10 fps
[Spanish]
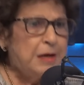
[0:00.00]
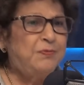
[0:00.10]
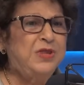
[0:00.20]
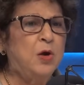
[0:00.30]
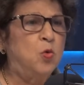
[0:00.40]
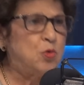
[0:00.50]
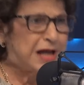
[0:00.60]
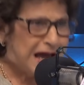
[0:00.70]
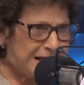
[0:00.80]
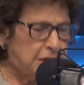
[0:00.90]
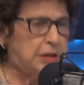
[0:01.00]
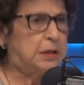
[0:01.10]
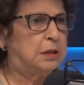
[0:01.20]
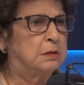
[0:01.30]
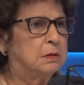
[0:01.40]
de un
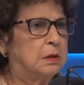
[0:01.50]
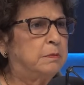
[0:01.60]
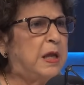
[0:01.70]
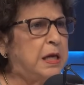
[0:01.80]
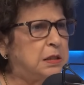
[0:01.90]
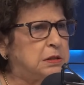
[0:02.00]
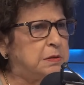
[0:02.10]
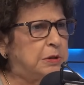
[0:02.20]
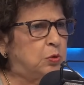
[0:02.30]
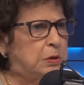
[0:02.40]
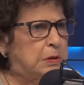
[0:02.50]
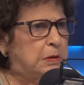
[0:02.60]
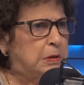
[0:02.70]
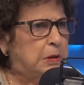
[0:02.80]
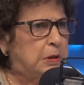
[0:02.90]
cártel. ¿Es así Manuel.
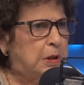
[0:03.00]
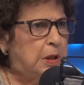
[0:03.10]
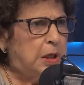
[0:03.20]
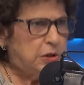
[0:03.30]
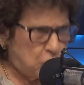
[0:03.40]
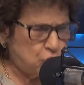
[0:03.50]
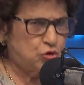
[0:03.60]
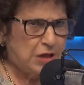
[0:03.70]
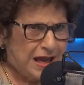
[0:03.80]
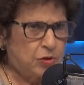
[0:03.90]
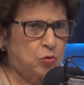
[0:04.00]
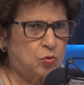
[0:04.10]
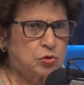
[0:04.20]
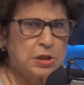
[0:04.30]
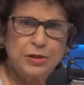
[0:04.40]
Dios dado.
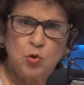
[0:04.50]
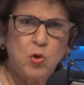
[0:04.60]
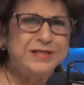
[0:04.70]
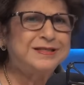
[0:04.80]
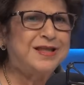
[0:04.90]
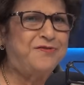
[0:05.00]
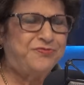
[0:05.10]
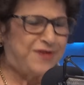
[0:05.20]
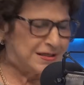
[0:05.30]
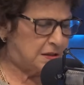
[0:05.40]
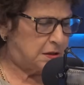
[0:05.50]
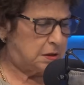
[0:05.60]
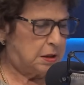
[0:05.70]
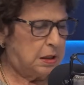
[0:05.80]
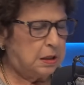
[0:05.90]
O sea, no es tan fácil
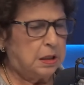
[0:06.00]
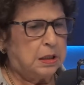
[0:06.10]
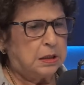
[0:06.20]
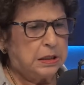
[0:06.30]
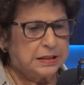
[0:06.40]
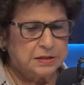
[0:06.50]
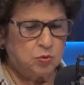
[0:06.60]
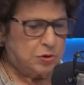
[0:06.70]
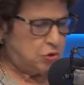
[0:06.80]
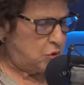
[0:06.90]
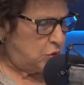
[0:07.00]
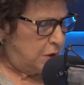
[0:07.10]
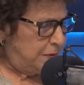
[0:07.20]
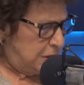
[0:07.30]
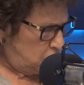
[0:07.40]
la situación
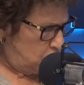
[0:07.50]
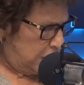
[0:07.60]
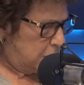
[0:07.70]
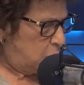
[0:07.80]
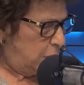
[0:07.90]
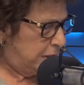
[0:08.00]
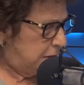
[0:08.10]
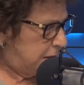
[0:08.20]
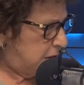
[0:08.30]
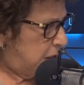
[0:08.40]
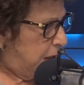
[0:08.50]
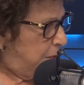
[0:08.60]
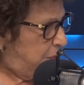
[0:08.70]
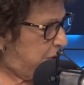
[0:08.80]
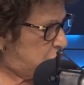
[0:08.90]
de Venezuela con estas
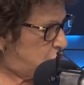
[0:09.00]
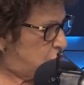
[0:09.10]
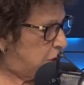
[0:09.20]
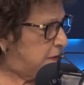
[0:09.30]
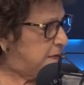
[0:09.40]
personas.